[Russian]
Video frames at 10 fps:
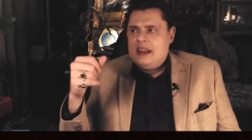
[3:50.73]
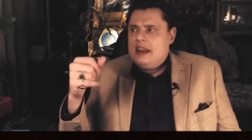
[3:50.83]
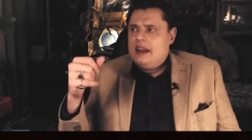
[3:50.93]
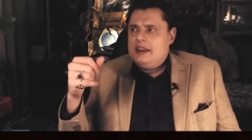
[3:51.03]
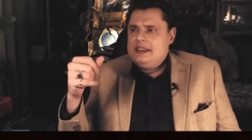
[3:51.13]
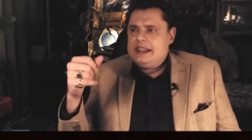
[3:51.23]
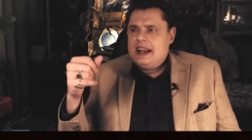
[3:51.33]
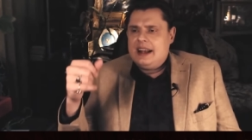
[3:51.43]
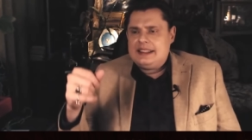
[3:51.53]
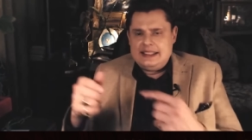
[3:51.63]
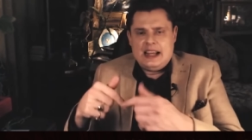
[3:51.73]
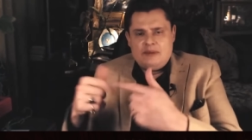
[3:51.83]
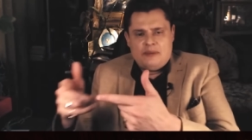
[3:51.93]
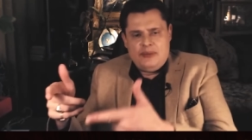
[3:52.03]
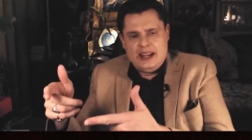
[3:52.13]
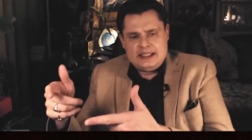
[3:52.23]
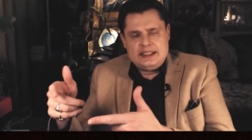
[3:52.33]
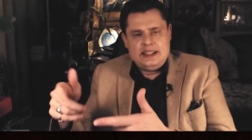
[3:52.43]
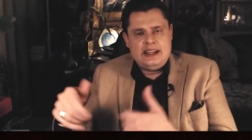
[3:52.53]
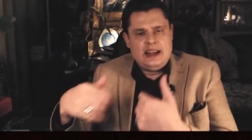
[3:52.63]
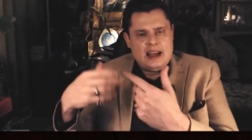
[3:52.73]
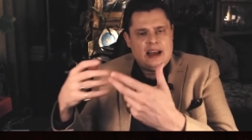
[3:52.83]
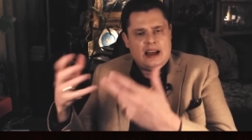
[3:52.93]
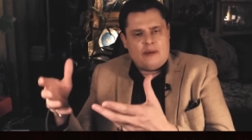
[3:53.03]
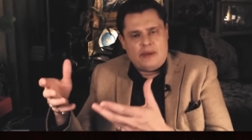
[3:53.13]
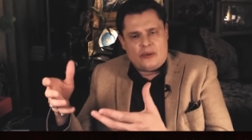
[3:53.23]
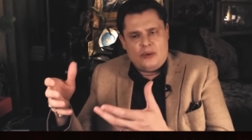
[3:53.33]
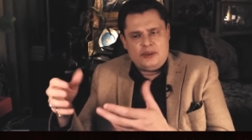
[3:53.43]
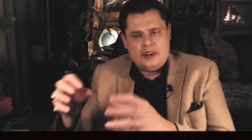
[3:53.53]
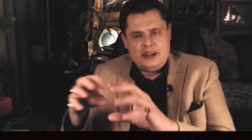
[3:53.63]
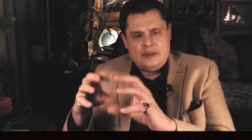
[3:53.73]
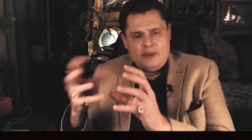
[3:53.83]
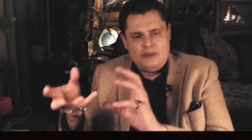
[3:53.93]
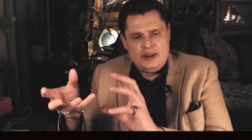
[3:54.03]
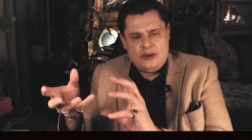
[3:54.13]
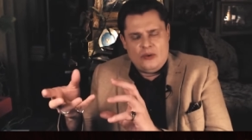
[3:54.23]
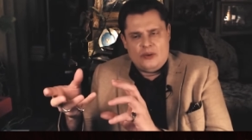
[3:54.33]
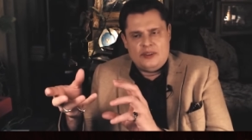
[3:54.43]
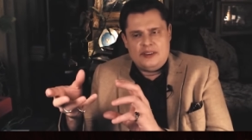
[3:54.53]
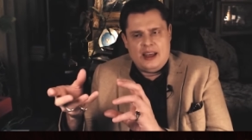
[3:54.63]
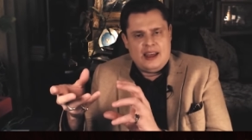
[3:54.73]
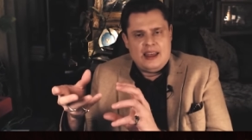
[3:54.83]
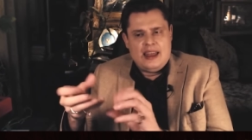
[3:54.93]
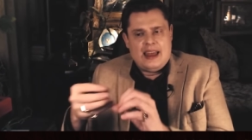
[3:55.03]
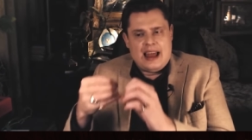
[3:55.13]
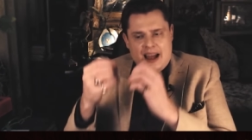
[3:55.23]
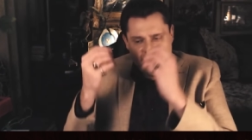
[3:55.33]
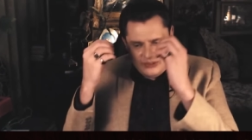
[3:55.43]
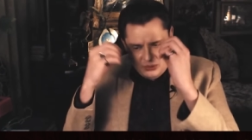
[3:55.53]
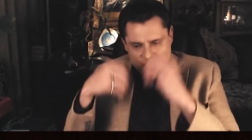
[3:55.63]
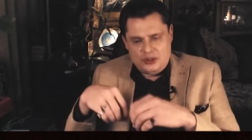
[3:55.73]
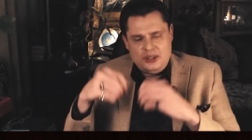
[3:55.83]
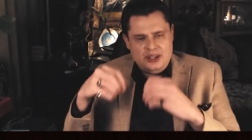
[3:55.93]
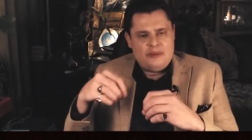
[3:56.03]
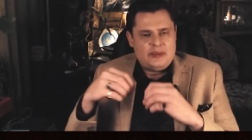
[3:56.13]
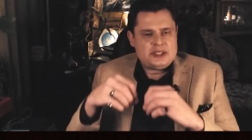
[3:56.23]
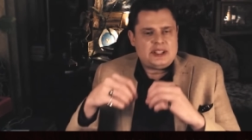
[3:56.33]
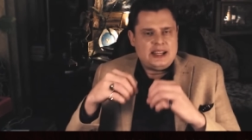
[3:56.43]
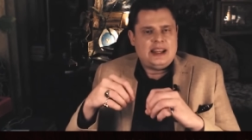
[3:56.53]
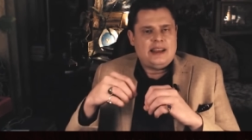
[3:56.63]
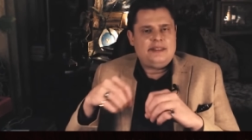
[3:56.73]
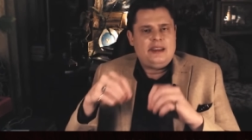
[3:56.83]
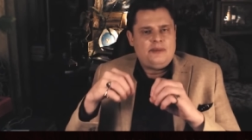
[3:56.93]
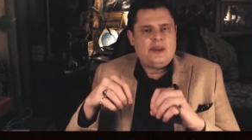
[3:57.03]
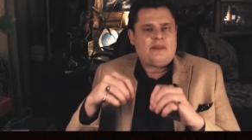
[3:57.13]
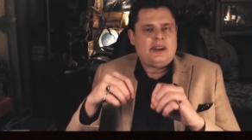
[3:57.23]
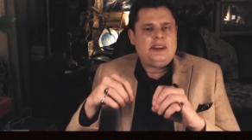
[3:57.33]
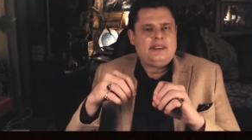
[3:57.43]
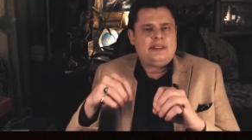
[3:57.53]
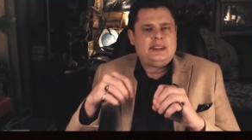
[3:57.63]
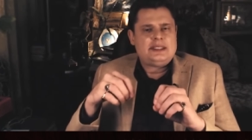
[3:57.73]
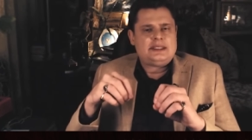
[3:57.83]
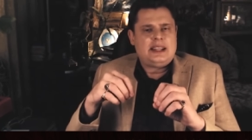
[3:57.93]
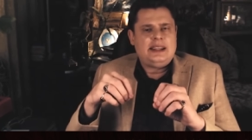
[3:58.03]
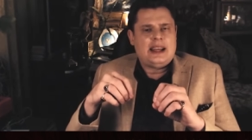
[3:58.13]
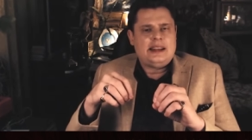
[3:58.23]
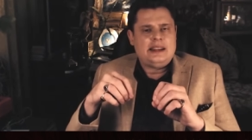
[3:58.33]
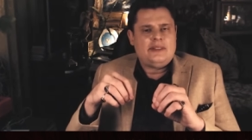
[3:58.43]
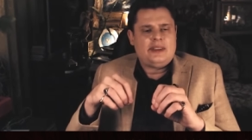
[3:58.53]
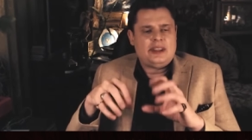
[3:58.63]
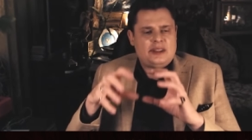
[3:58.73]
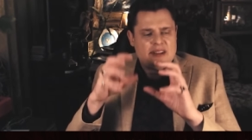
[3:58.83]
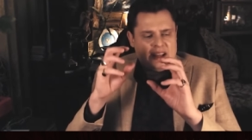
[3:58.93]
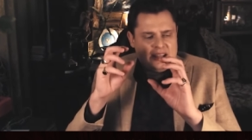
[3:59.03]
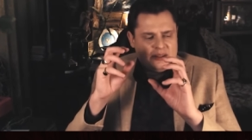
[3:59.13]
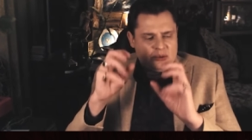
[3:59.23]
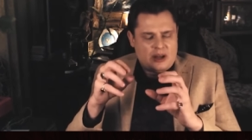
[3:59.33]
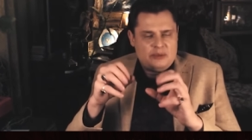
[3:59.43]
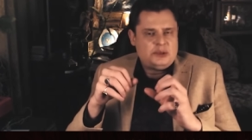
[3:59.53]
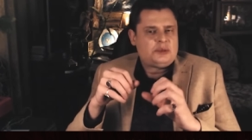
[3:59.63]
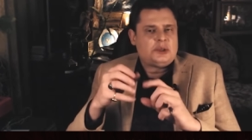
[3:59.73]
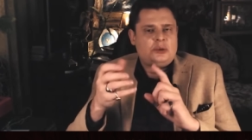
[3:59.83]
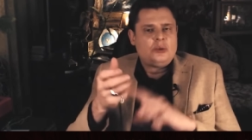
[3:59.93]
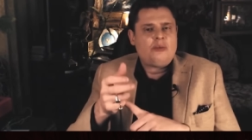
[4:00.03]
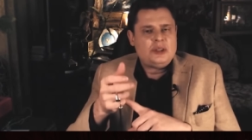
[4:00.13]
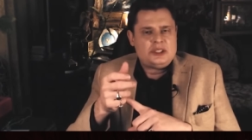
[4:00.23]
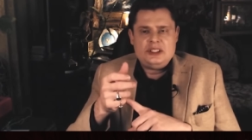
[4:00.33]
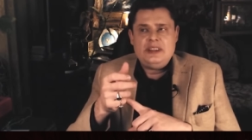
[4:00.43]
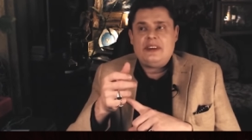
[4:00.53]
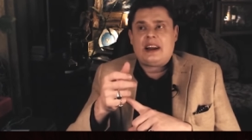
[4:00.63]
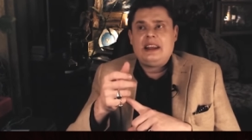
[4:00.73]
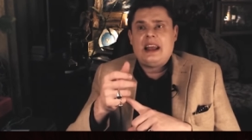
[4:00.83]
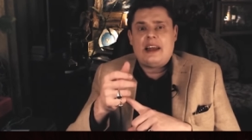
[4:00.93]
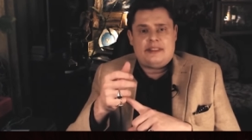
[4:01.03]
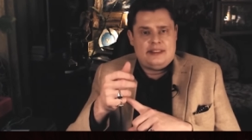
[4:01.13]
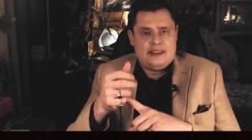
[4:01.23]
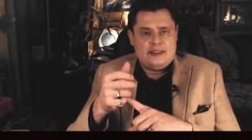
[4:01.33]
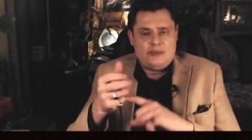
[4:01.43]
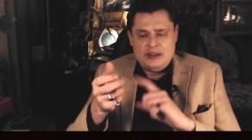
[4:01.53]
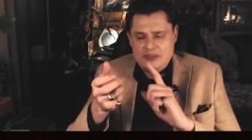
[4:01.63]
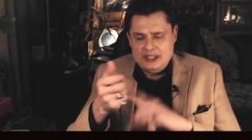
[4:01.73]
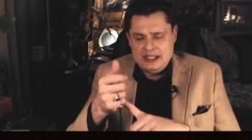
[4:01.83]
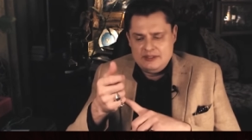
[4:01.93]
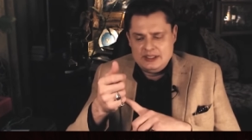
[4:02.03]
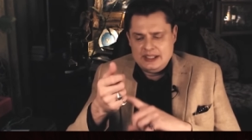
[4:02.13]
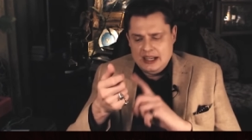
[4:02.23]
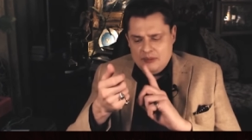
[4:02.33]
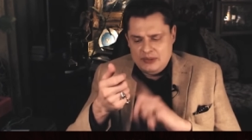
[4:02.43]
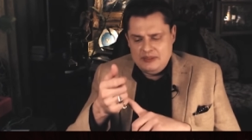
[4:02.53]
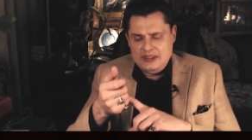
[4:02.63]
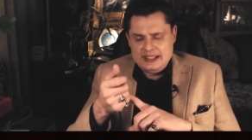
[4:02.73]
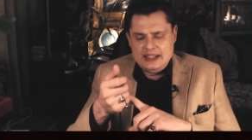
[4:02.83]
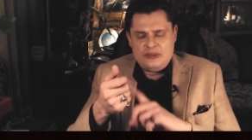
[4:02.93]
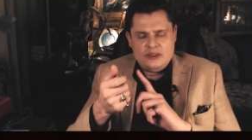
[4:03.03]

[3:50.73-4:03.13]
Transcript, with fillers: э, не как тема песни или оборота, либо перехода, да, а внутреннее постоянное перманентное состояние. Вот это, а почему что тупость невероятная, примитивность. Примитив, он